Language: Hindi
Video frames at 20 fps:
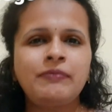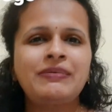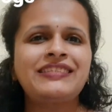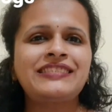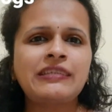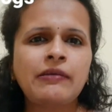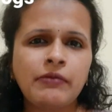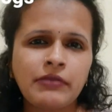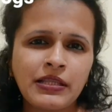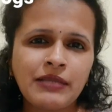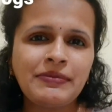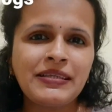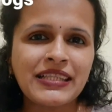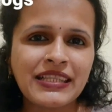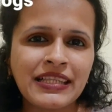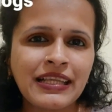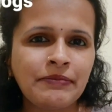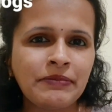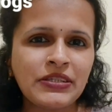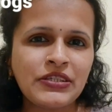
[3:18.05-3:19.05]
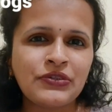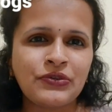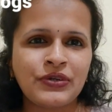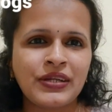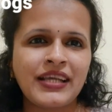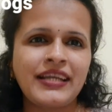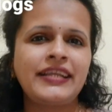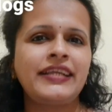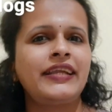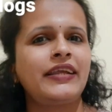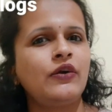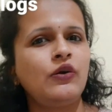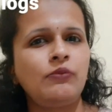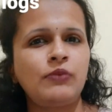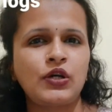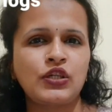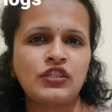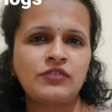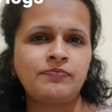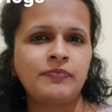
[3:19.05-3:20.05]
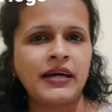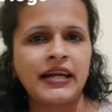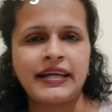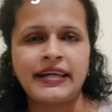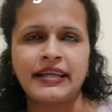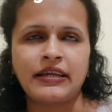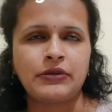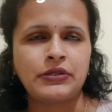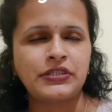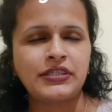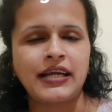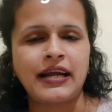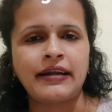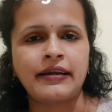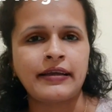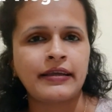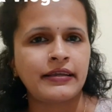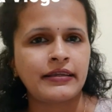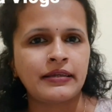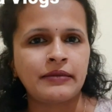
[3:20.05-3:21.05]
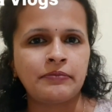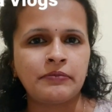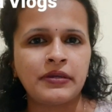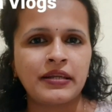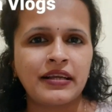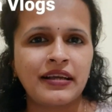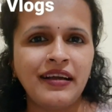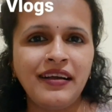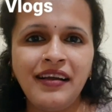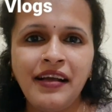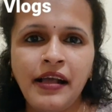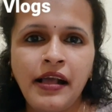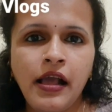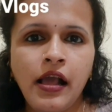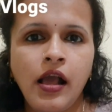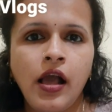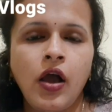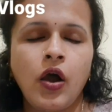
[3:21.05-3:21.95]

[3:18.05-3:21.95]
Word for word: बच्चा मतलब इतना भी छोटा नहीं है वो बहुत स्मार्ट है शाना एक नंबर का